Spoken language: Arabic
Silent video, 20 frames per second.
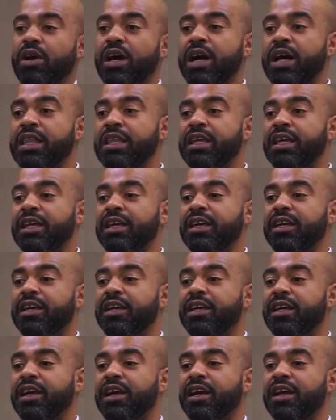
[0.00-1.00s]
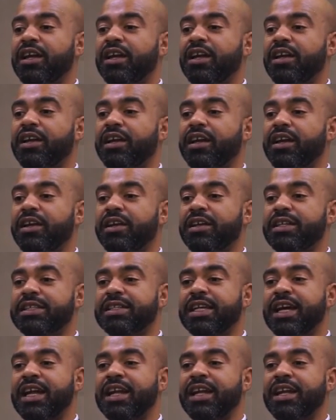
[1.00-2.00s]
وهذه هي
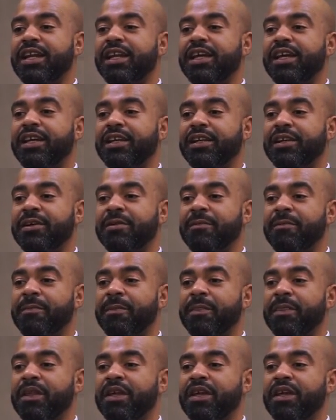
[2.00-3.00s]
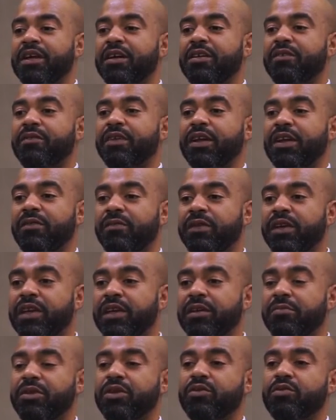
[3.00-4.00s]
الرسالة اللي احنا في
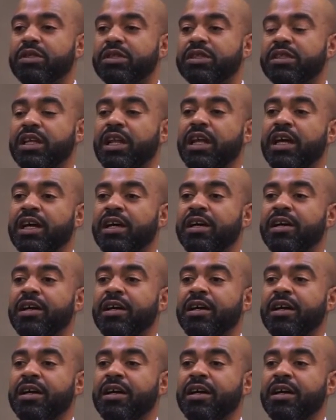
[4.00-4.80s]
البي بنوصلها